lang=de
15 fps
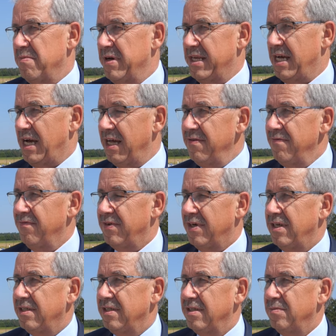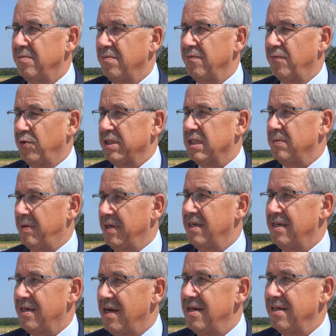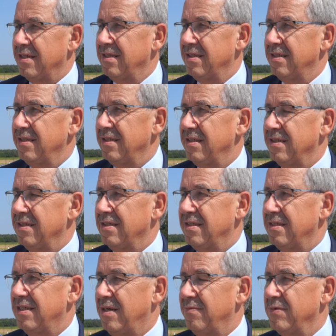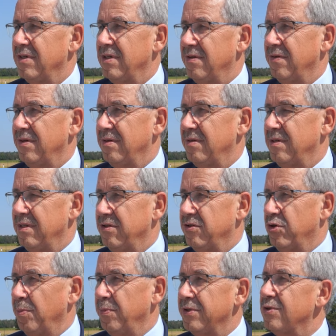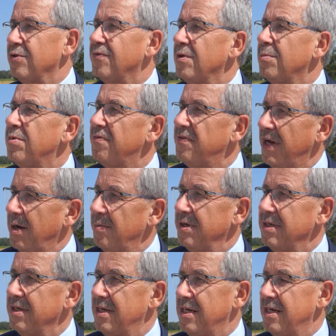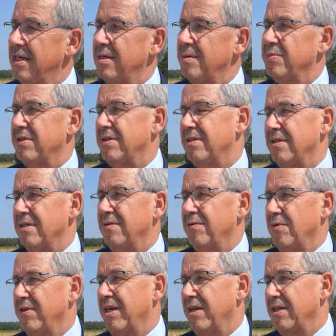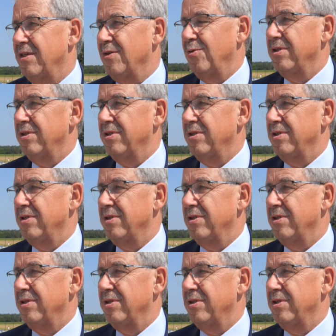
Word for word: bei der Anwahl im, vor zwei Jahren äh, haben wir doppelt so viele Bewerber gehabt, äh, wie wir eigentlich